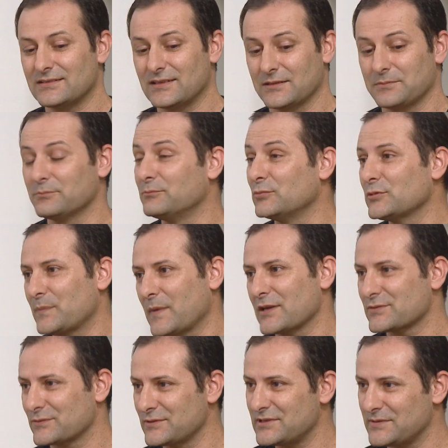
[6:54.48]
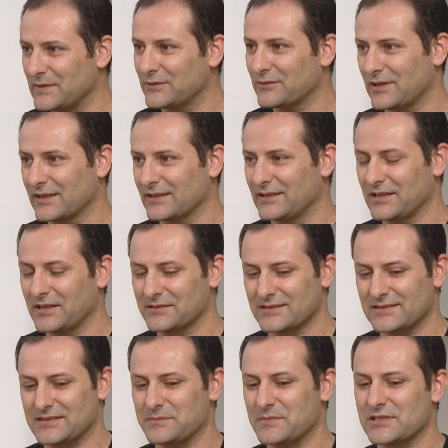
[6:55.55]
ter muito mais conhecimento do que aquilo Sim.
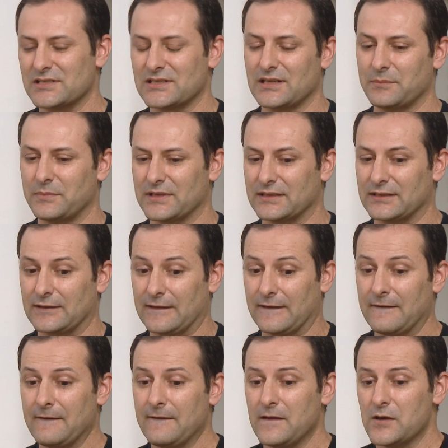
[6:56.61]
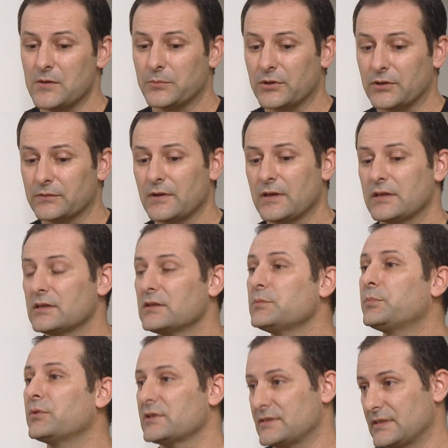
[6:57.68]
que se imagina à partida. Pronto,
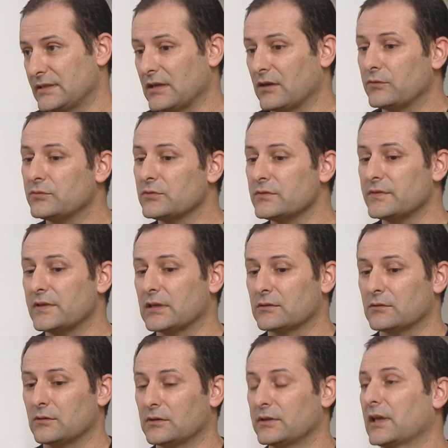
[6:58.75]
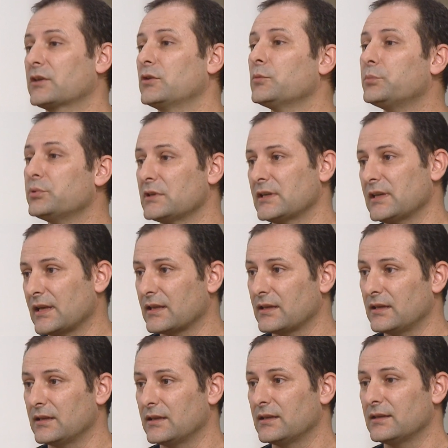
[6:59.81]
depois então fui vendo onde é que eu poderia
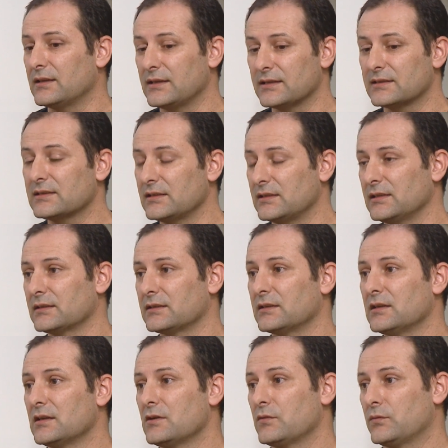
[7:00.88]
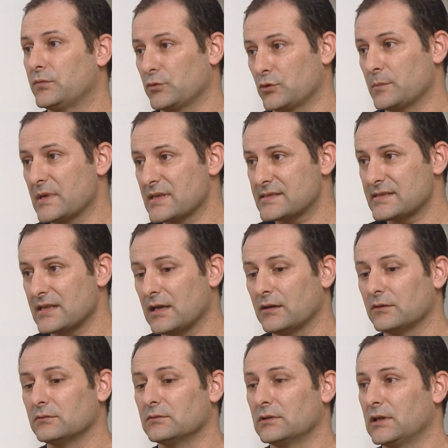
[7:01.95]
uh, adquirir, adquirir
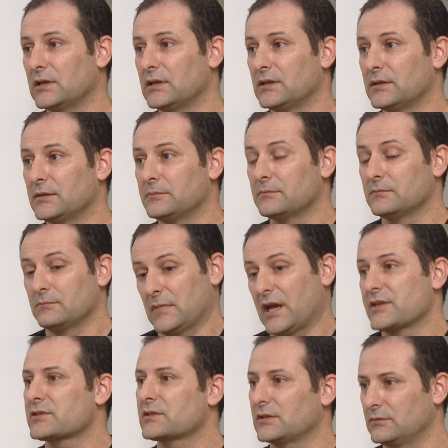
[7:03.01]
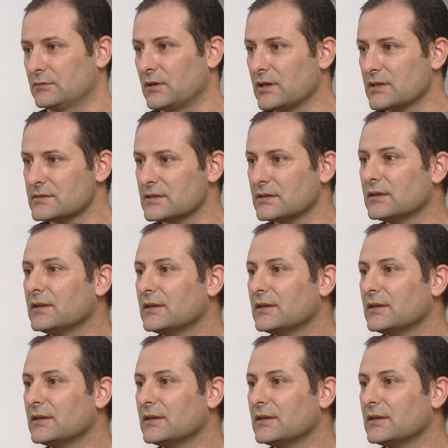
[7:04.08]
formação uh, mais rigorosa,